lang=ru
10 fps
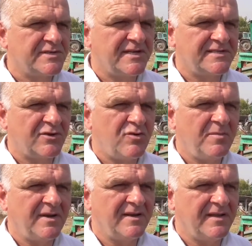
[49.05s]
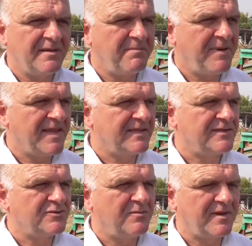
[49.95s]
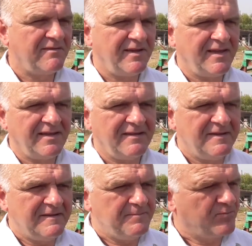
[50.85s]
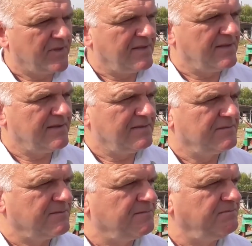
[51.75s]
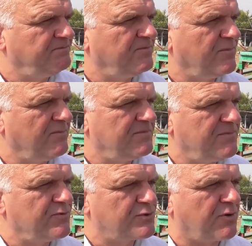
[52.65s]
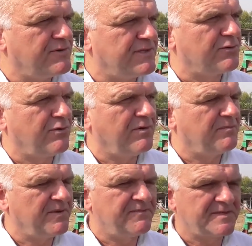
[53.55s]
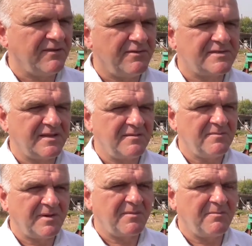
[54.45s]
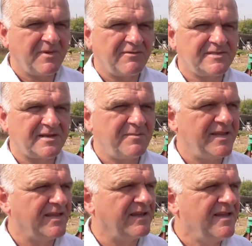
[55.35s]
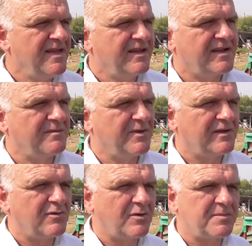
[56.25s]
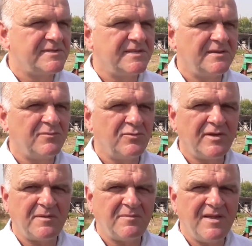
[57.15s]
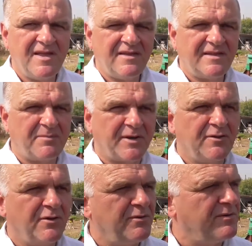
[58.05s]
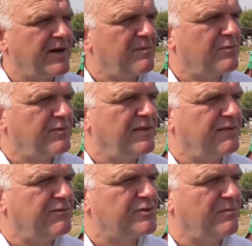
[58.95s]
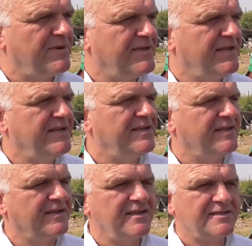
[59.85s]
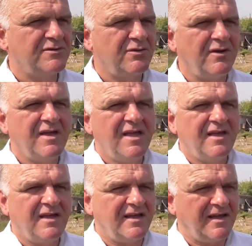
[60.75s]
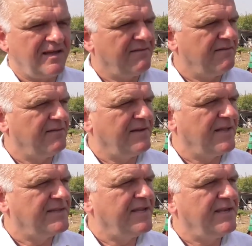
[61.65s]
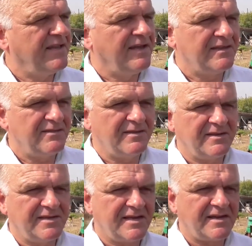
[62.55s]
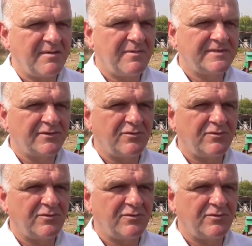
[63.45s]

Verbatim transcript: уже ознакомлены, и понятно, что мировая э, устроиться такое в пчеловодстве мировостремление к многокорпусным ульям на определенную рамку для того, чтобы отделить гнездо э, отдельно от э, тех рамок, с